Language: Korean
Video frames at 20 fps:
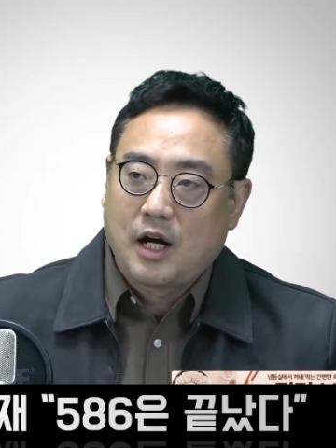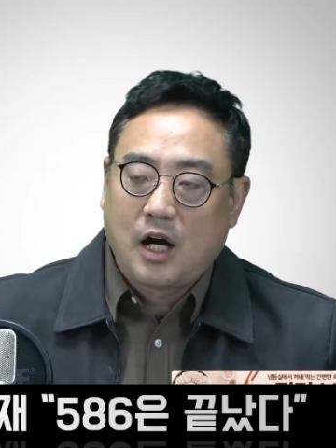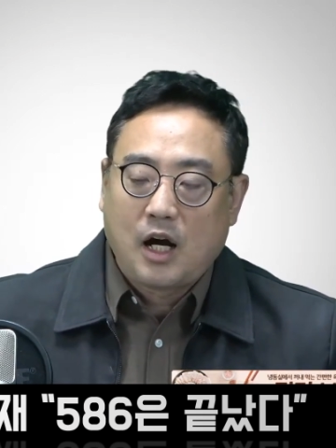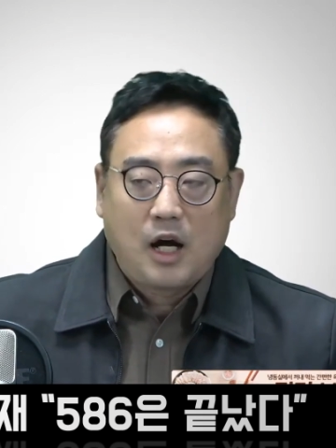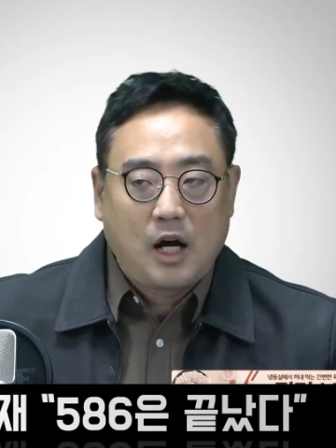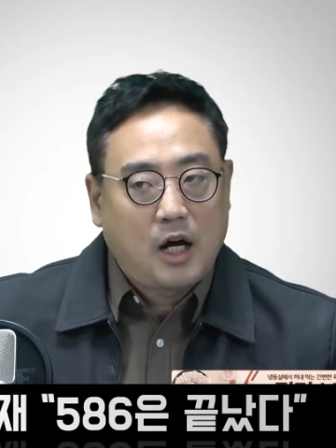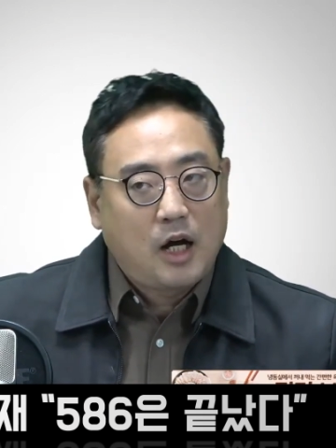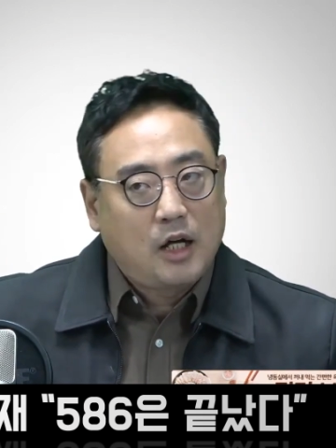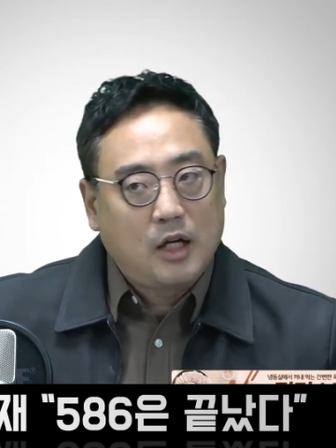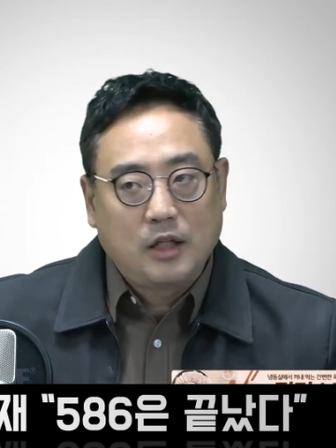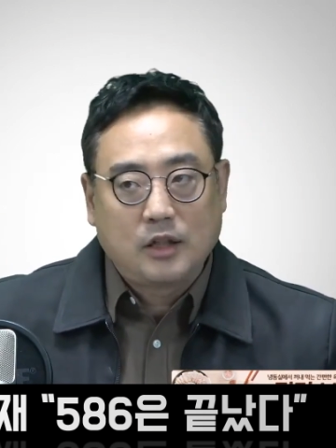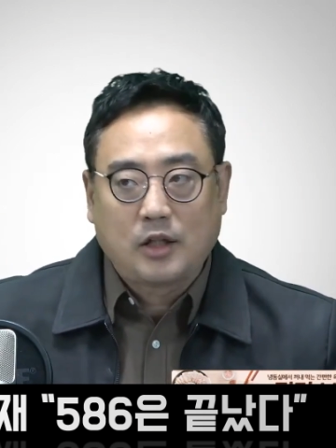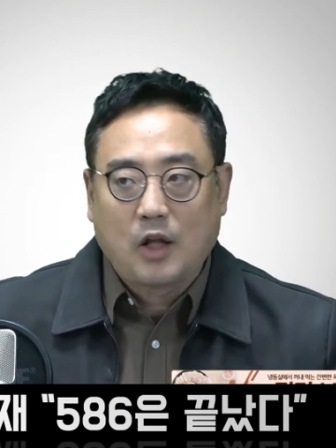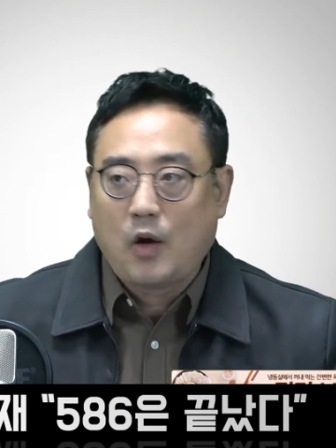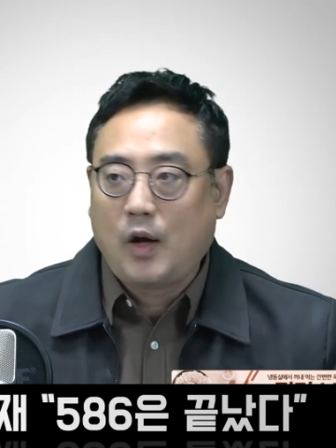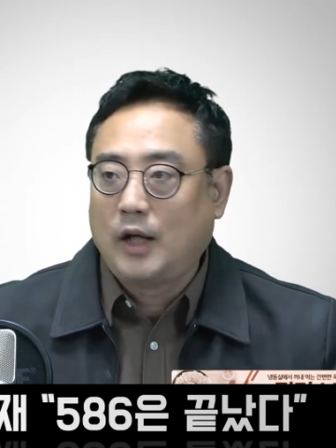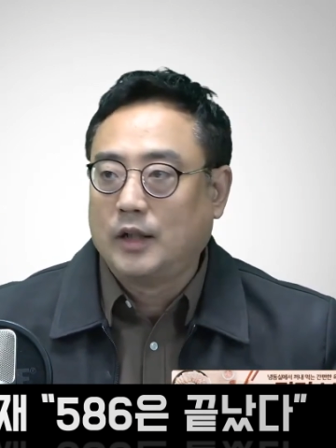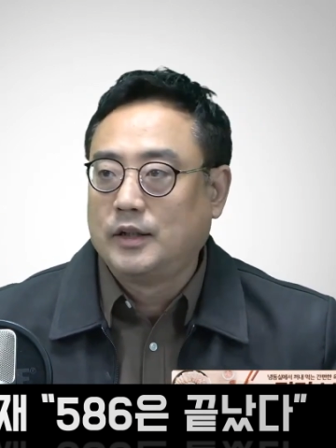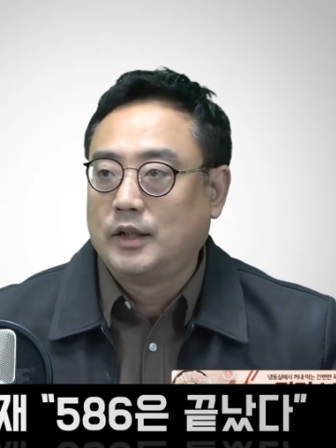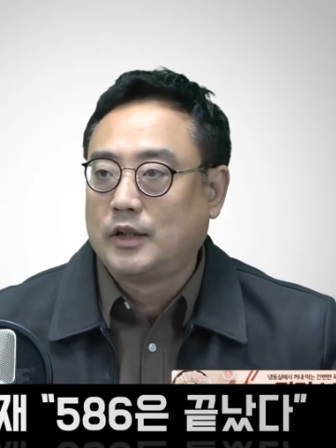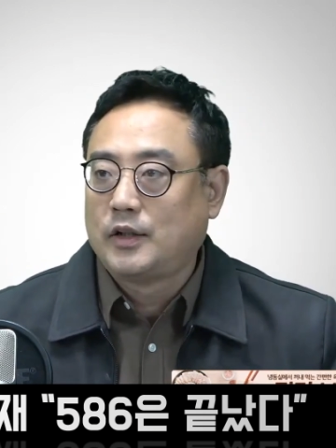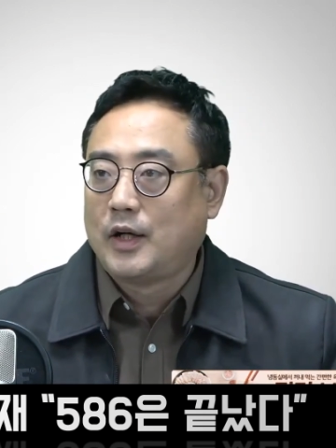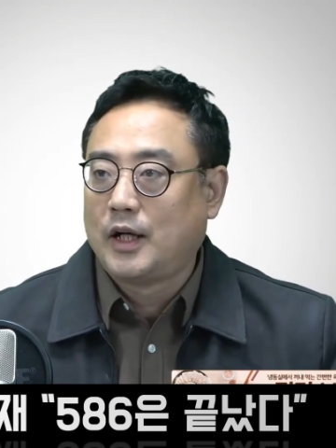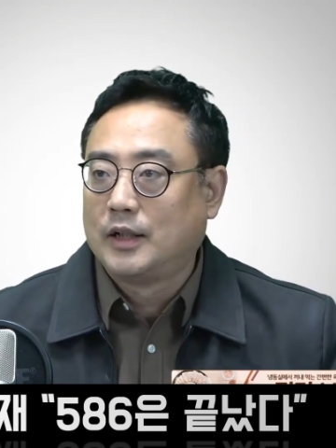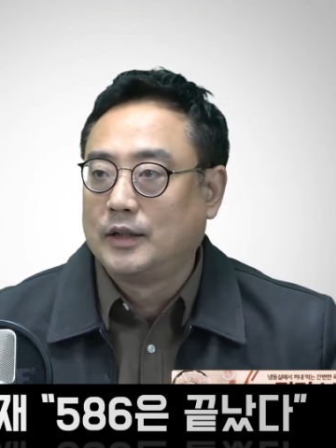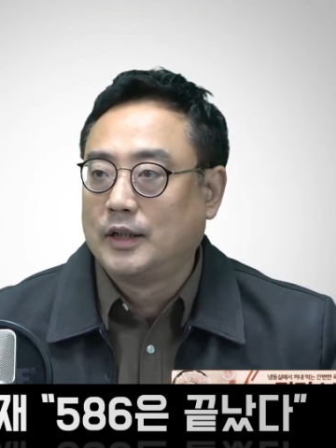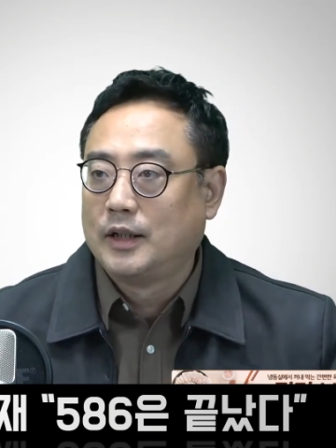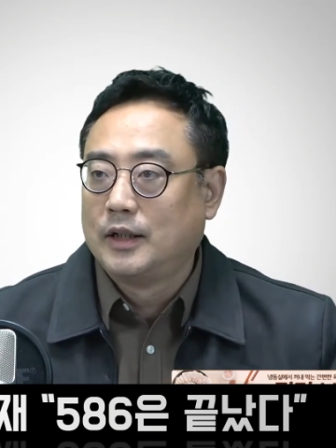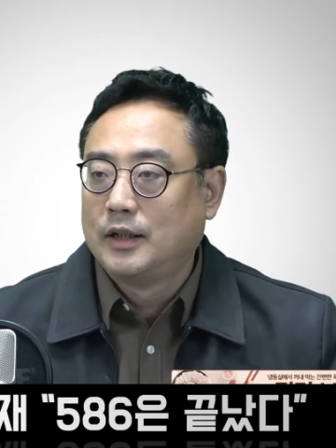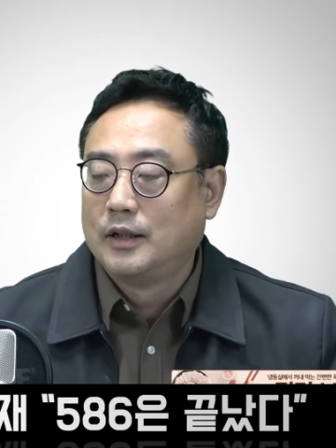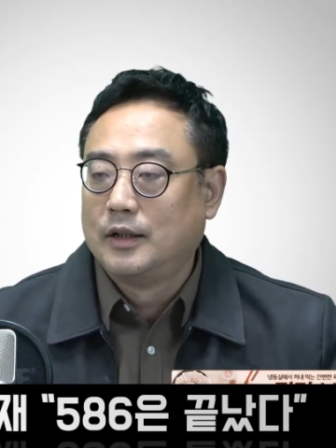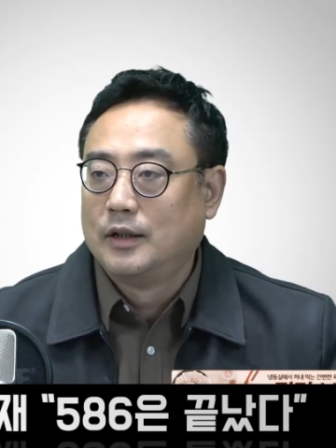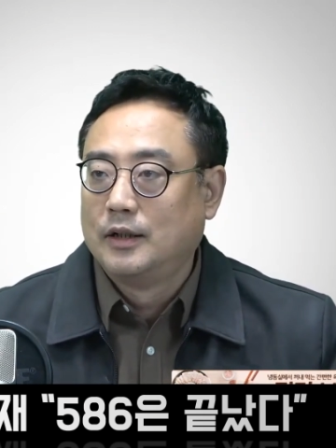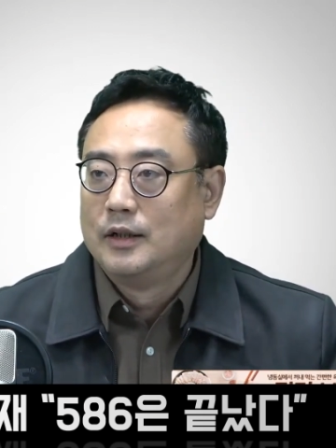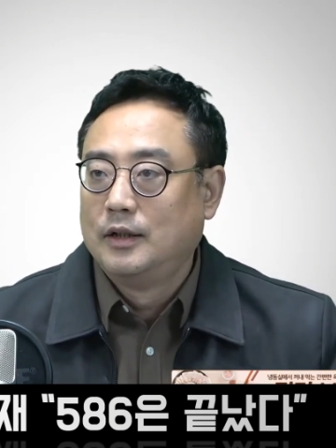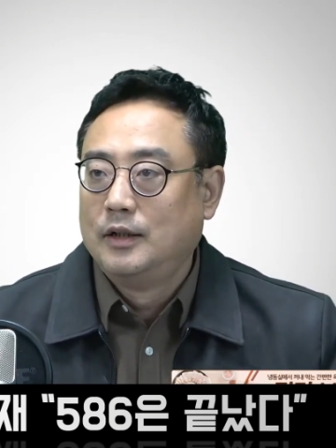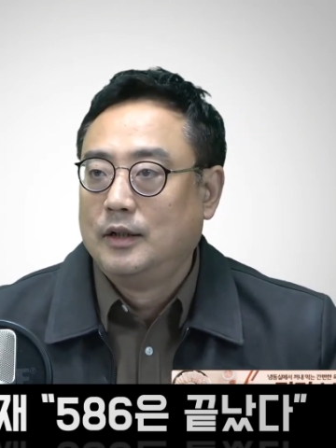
아, 이 대화 안 돼, 대화 안 돼. 네.